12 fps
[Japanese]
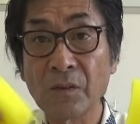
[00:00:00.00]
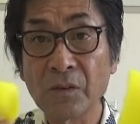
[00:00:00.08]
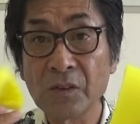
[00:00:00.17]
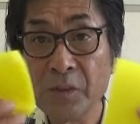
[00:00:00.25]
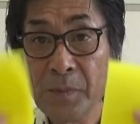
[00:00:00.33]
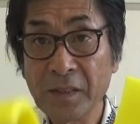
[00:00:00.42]

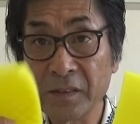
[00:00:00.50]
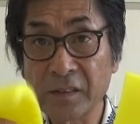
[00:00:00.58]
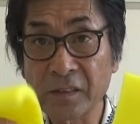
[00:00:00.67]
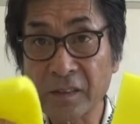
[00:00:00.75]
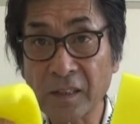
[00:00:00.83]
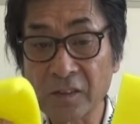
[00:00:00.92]
これ2枚にし
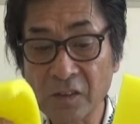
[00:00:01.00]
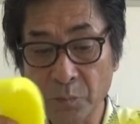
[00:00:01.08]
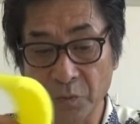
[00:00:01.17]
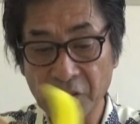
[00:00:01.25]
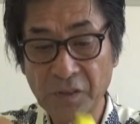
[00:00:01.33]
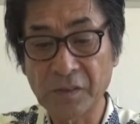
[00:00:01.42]
て使って
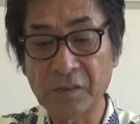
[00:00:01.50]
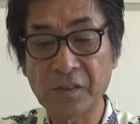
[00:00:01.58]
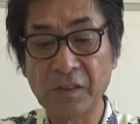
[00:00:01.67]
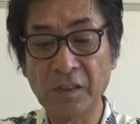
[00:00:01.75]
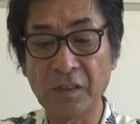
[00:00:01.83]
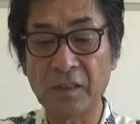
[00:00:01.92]
もいいです
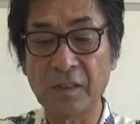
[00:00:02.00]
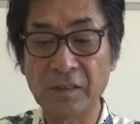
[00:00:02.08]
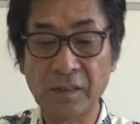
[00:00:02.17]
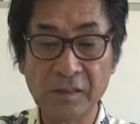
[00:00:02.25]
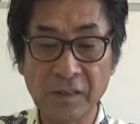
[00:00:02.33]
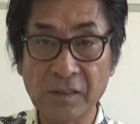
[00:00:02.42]
し
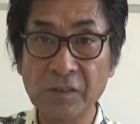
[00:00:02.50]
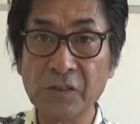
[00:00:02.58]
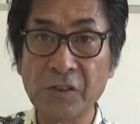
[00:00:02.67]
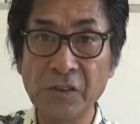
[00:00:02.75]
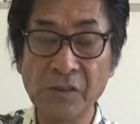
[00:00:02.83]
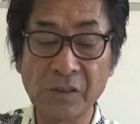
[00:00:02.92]
手先の
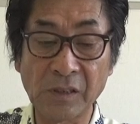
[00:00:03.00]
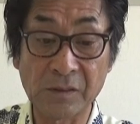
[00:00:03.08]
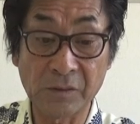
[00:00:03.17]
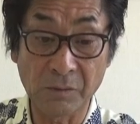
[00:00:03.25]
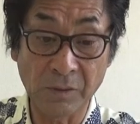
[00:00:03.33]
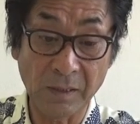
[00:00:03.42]
器用な
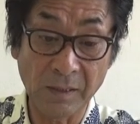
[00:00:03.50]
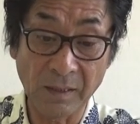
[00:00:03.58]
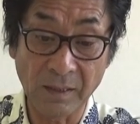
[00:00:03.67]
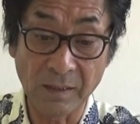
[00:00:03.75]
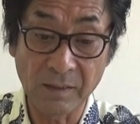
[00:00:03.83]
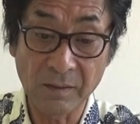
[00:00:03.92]
人な
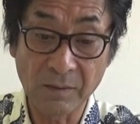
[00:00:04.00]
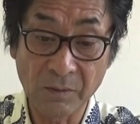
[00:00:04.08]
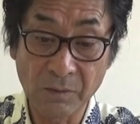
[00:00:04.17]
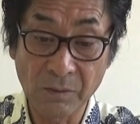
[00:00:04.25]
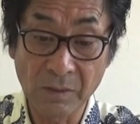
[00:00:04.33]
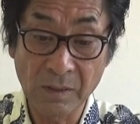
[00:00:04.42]
ら
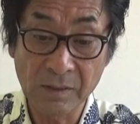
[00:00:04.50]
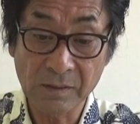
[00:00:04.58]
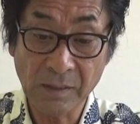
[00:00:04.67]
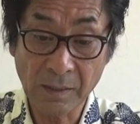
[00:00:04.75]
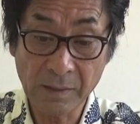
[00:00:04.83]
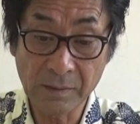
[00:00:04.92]

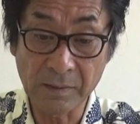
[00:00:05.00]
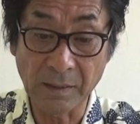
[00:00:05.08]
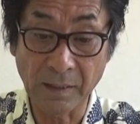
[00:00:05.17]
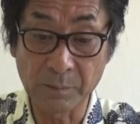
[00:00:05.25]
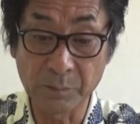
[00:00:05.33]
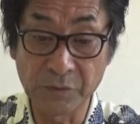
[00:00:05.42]
さらに
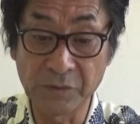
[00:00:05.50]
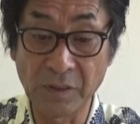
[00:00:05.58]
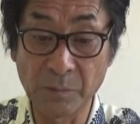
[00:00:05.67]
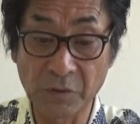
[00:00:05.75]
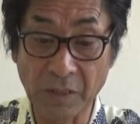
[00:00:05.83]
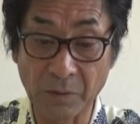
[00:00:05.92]
半分
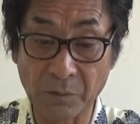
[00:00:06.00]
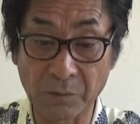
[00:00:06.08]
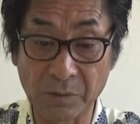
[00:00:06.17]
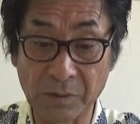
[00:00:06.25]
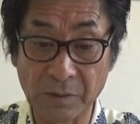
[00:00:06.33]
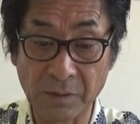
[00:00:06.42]
でも結
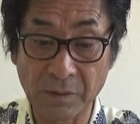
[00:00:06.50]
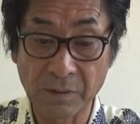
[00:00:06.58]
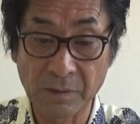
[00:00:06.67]
構です